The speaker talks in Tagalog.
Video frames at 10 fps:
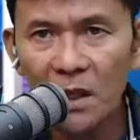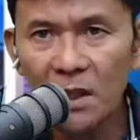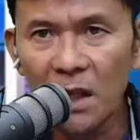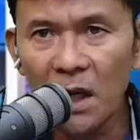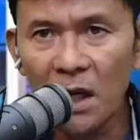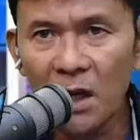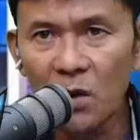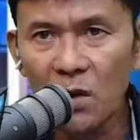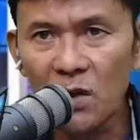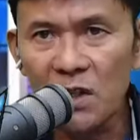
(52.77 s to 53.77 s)

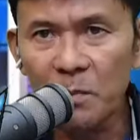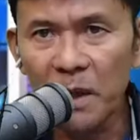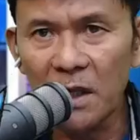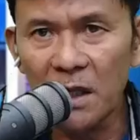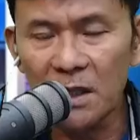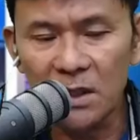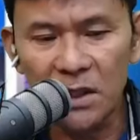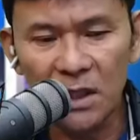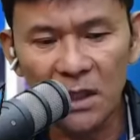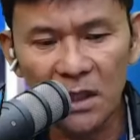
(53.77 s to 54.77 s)
Nakakalungkot sapagkat
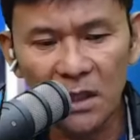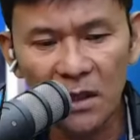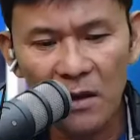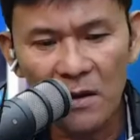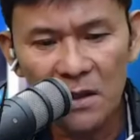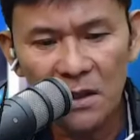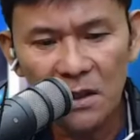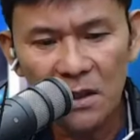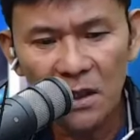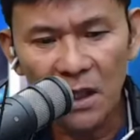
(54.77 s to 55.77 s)
uh,
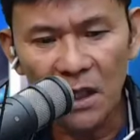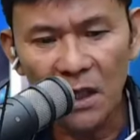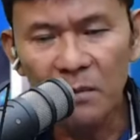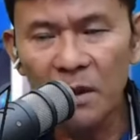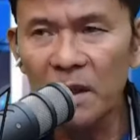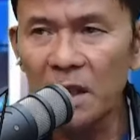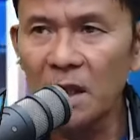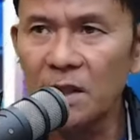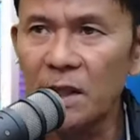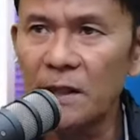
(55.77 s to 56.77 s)
alam naman
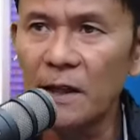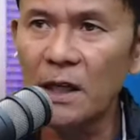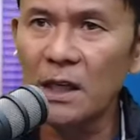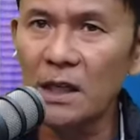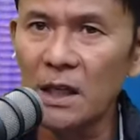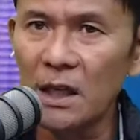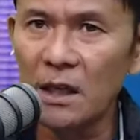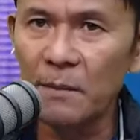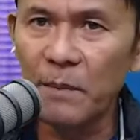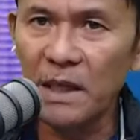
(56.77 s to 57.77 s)
natin na ang
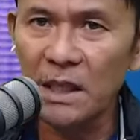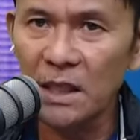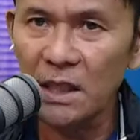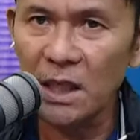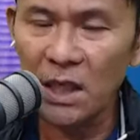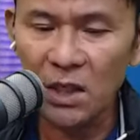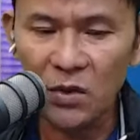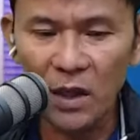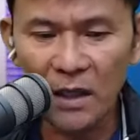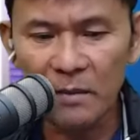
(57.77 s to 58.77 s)
uh,
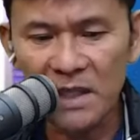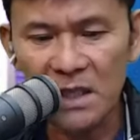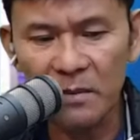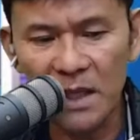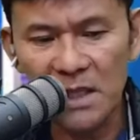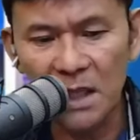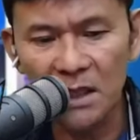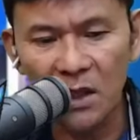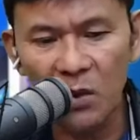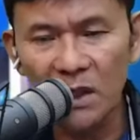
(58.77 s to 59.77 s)
paninigarilyo ay masama sa
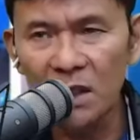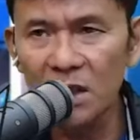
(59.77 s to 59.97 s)
katawan ng